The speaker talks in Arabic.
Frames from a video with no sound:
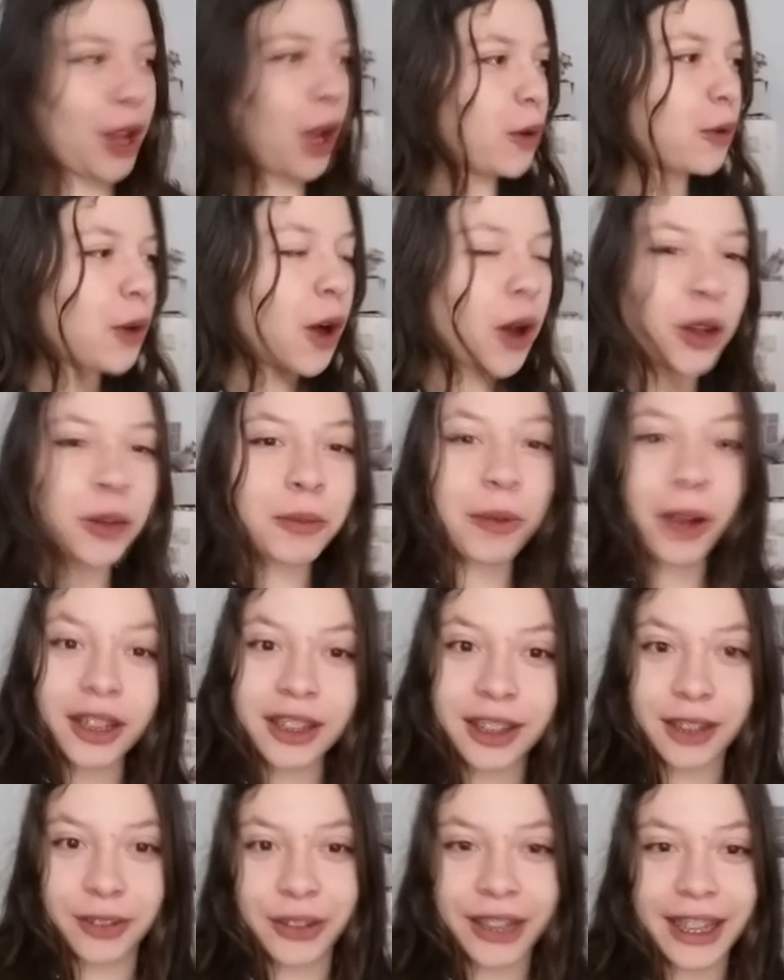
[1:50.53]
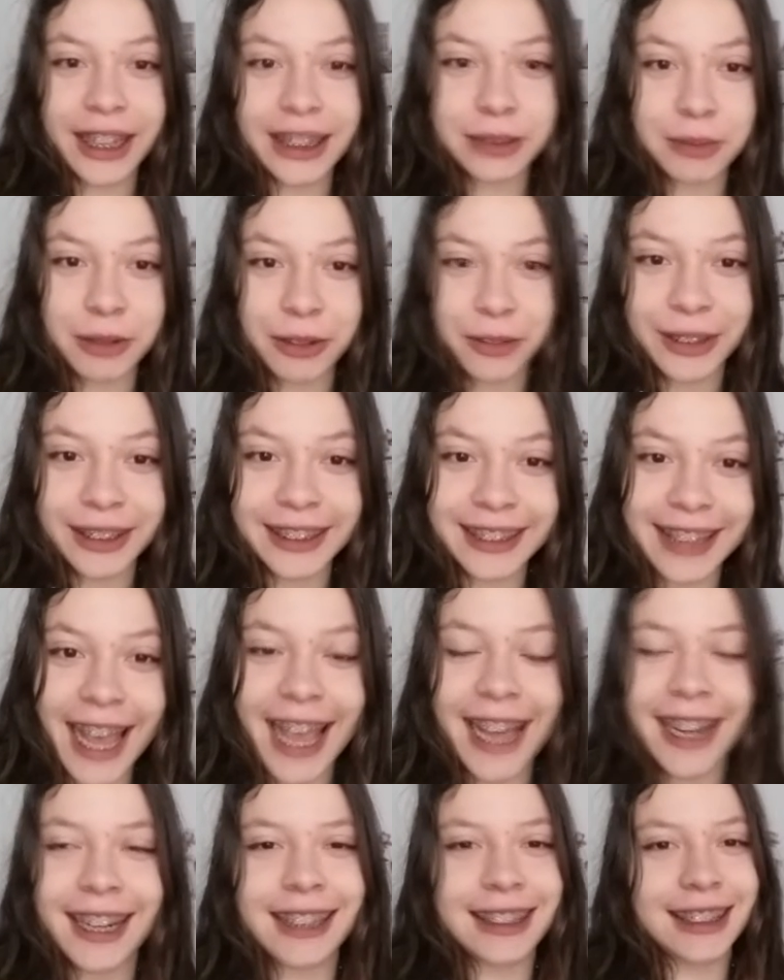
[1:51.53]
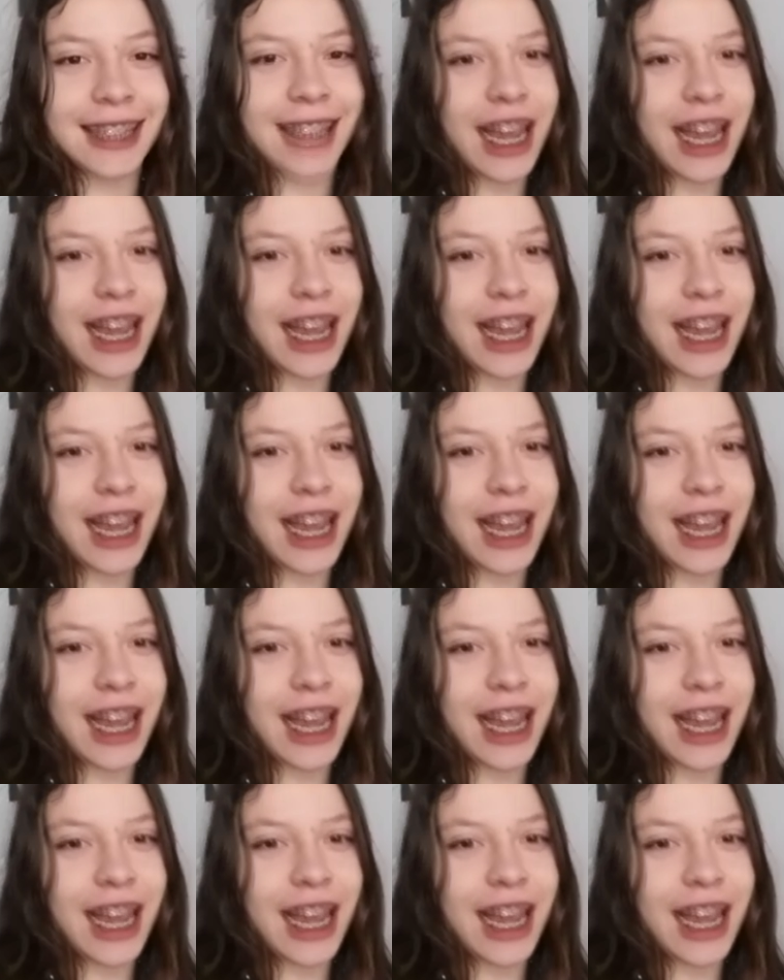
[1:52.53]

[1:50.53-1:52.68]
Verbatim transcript: role model في قسم الفتيان is